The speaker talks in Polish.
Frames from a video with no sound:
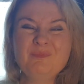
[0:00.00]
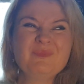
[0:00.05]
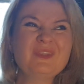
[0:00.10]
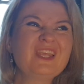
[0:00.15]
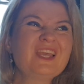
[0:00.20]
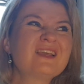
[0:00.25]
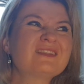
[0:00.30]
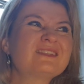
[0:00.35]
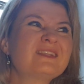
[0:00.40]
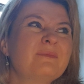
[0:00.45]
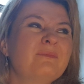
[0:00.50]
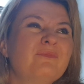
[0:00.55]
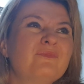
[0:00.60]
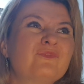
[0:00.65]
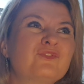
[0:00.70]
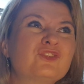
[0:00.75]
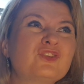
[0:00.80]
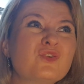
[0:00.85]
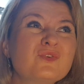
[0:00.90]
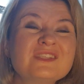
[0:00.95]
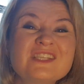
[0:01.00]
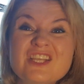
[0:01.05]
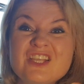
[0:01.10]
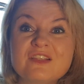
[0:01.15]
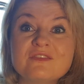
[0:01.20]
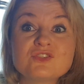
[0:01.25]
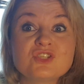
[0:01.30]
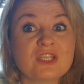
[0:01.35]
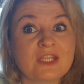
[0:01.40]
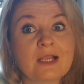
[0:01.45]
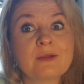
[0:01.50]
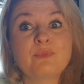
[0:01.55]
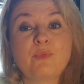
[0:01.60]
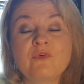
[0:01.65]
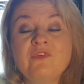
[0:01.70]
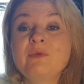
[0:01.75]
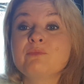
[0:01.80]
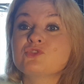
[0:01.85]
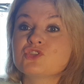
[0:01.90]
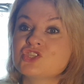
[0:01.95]
Jestem w drodze, że tak
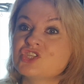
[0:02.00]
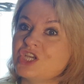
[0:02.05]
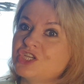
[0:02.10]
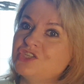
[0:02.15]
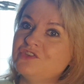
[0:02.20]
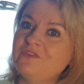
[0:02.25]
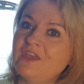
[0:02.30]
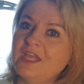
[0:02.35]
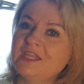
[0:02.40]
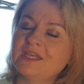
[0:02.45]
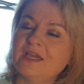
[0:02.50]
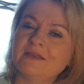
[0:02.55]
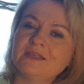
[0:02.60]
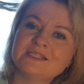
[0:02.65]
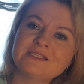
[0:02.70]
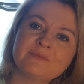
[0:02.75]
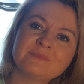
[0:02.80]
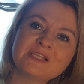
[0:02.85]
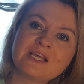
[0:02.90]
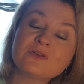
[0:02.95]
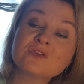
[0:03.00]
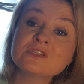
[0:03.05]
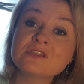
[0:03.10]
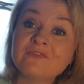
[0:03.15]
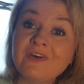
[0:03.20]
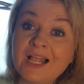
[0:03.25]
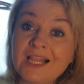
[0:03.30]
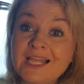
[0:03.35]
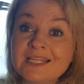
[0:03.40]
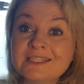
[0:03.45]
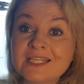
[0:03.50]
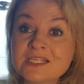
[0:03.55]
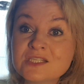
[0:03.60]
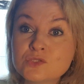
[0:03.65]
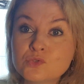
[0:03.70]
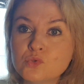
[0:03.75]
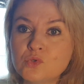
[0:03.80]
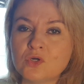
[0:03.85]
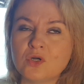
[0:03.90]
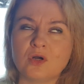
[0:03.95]
powiem, trzeźwienia. Jestem zaraz dwa lata
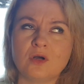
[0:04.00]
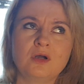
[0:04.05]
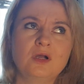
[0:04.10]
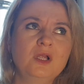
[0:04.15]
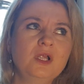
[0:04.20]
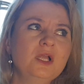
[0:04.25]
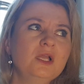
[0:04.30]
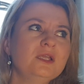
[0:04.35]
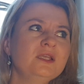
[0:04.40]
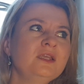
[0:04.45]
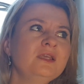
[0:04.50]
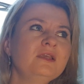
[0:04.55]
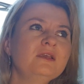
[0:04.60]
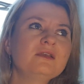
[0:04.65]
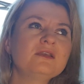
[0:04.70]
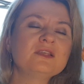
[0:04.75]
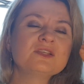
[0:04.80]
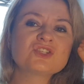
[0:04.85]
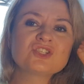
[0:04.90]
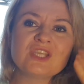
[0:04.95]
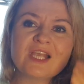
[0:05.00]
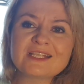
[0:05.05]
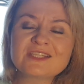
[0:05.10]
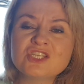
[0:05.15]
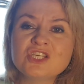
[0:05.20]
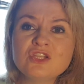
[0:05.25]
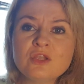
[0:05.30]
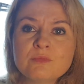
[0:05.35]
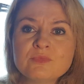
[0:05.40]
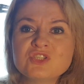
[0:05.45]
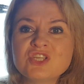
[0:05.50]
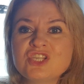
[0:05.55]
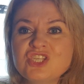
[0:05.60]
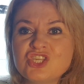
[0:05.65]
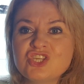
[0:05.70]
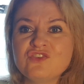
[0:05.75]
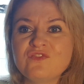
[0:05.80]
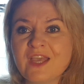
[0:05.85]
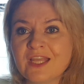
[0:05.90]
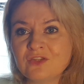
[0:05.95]
sucho i zaczynam żyć
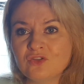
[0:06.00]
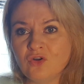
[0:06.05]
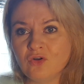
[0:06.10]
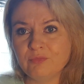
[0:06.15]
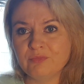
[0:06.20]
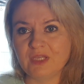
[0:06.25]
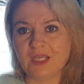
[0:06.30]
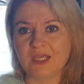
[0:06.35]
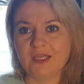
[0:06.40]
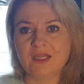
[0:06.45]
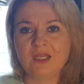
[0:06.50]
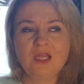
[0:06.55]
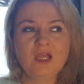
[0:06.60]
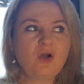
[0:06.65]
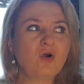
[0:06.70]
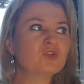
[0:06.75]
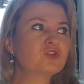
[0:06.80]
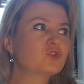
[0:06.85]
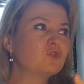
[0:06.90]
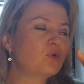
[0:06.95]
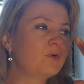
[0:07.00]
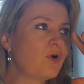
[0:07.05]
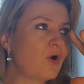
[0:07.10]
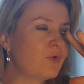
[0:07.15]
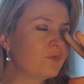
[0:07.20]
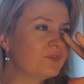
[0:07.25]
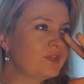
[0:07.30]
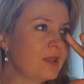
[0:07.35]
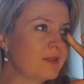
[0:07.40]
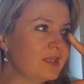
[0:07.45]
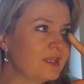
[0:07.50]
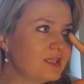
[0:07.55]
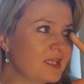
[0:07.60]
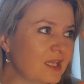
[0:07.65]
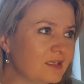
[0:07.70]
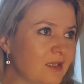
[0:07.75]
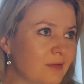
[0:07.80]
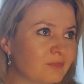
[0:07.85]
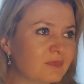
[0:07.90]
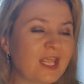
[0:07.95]
świadomie. Od, nie,
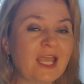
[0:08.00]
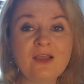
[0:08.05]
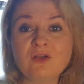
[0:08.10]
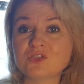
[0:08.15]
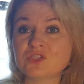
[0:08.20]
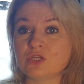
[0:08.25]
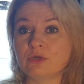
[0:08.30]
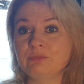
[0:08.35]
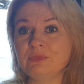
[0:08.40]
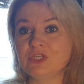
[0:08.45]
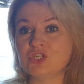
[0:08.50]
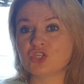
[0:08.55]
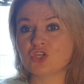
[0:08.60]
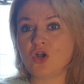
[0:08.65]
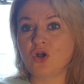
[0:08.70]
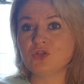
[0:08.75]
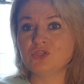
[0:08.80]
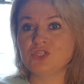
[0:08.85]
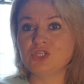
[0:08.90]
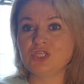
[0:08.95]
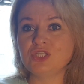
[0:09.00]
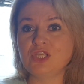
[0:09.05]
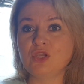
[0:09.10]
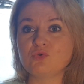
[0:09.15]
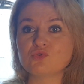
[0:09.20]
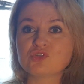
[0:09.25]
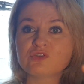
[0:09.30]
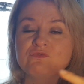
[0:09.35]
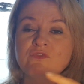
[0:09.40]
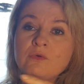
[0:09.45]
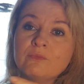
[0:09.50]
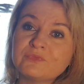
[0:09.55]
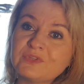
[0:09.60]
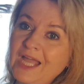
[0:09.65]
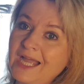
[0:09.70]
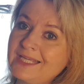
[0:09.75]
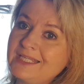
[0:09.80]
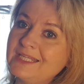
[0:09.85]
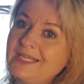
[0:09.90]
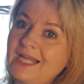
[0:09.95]
nie jem tego, co mi szkodzi, nie używam
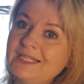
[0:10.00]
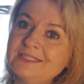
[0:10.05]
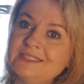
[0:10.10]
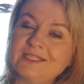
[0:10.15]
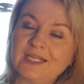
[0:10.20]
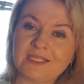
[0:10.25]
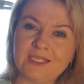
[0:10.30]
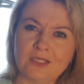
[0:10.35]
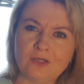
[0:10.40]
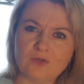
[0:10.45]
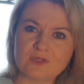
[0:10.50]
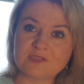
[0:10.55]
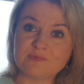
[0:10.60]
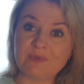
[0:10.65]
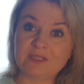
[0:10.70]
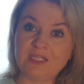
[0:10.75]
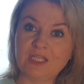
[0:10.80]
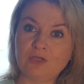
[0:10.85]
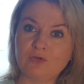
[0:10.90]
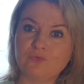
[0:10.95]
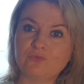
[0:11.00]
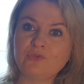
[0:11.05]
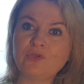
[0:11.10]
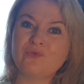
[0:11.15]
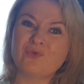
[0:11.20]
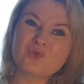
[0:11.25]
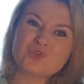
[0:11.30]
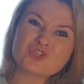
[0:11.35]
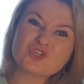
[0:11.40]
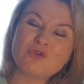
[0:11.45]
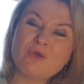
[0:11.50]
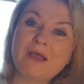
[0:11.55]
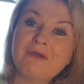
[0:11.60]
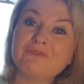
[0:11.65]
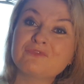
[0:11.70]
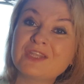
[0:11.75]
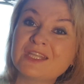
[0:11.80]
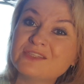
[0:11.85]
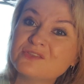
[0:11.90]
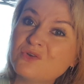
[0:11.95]
takich ani takich kosmetyków. Ja ruszyłam
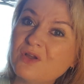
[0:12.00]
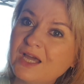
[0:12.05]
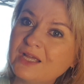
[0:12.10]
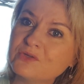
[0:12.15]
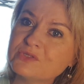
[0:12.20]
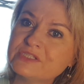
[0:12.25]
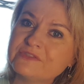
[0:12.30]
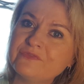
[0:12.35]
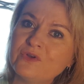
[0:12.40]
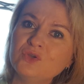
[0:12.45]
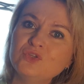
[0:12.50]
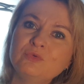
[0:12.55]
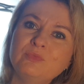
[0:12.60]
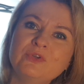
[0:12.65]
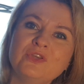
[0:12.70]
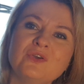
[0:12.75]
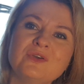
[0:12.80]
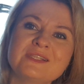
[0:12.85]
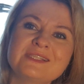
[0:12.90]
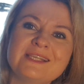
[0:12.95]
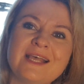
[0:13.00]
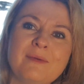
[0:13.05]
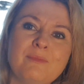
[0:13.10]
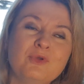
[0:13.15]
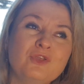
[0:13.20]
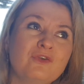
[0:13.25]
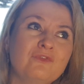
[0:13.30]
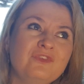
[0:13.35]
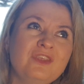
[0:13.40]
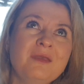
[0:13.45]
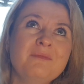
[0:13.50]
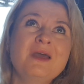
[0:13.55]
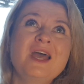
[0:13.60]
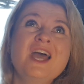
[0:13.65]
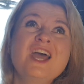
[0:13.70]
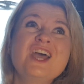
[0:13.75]
w ta droga rozwoju, bo ja chcę, bo ja wiem,